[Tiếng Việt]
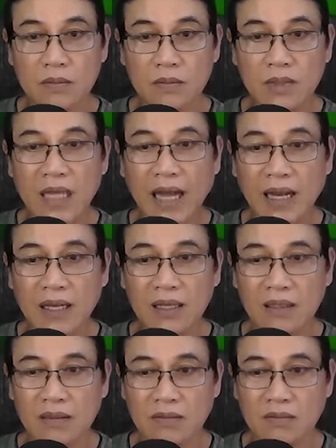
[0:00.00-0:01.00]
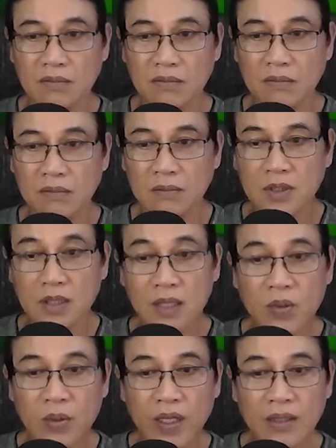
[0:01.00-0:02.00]
Dạ.
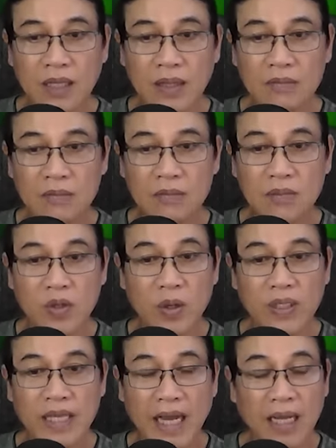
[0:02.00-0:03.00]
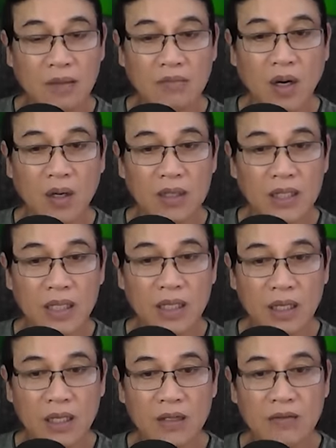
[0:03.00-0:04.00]
Hứa Uyển Tâm vội vã bỏ đi.
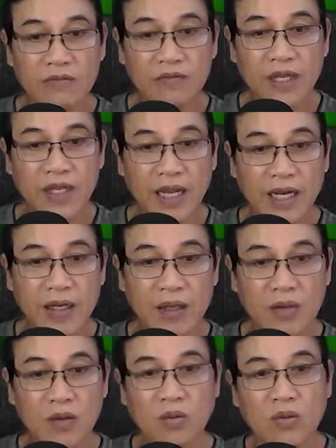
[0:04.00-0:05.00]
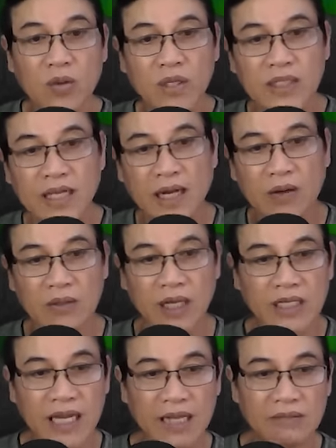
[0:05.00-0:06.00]
Vi An cũng cúi chào
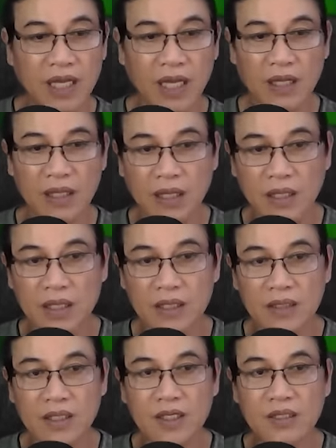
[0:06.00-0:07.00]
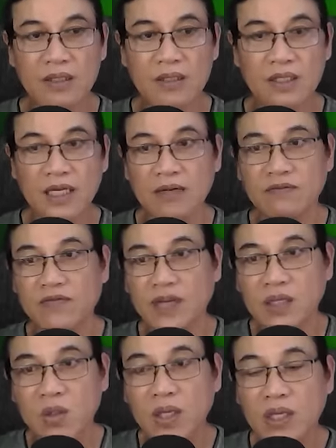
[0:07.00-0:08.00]
để ra về, nhưng Trần
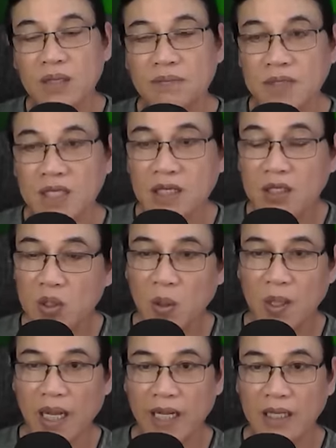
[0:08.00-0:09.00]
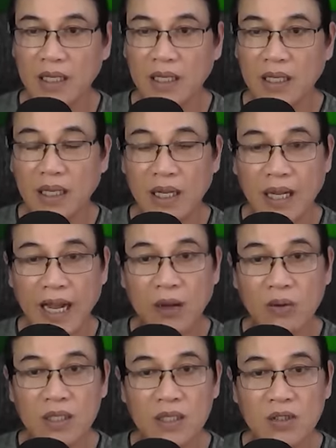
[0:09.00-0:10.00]
Việt Duy giữ cô lại.
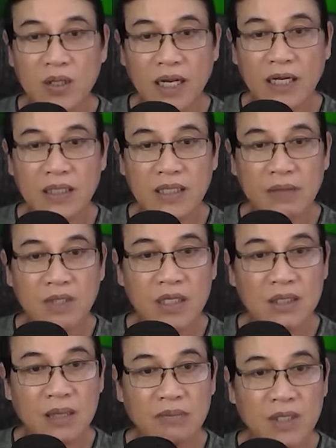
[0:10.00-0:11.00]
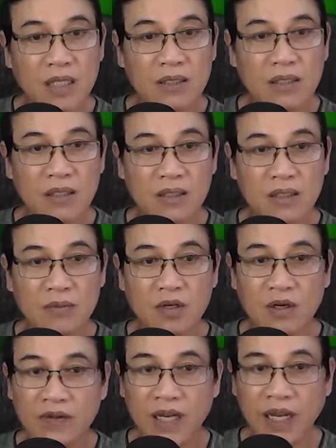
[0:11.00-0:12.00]
Hào đưa cho anh xem những tấm hình vừa chụp
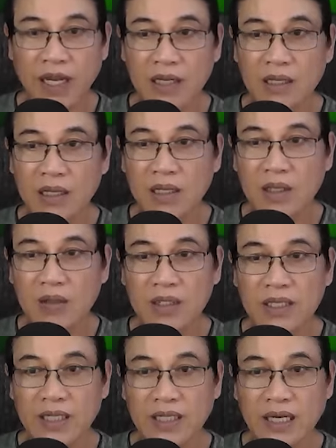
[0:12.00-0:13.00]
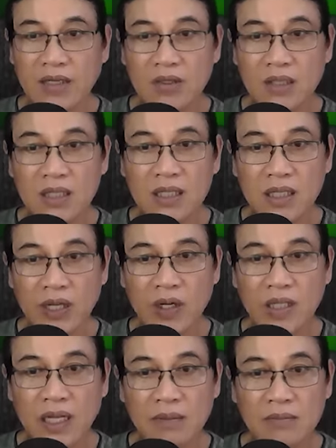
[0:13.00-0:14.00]
của Vi An, còn hình ảnh của Hứa
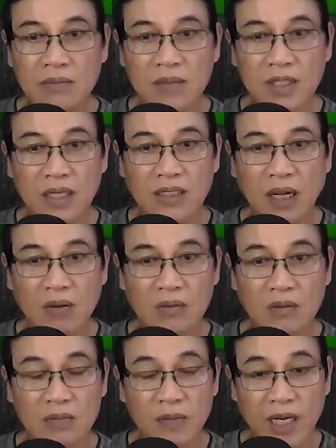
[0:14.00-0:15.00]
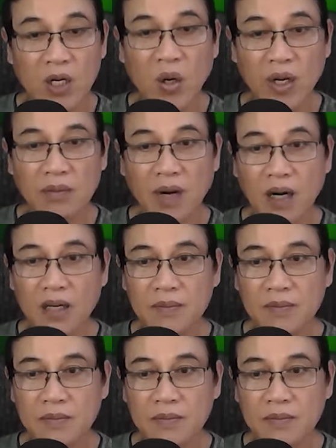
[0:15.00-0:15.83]
Uyển Tâm tự động bị loại bỏ.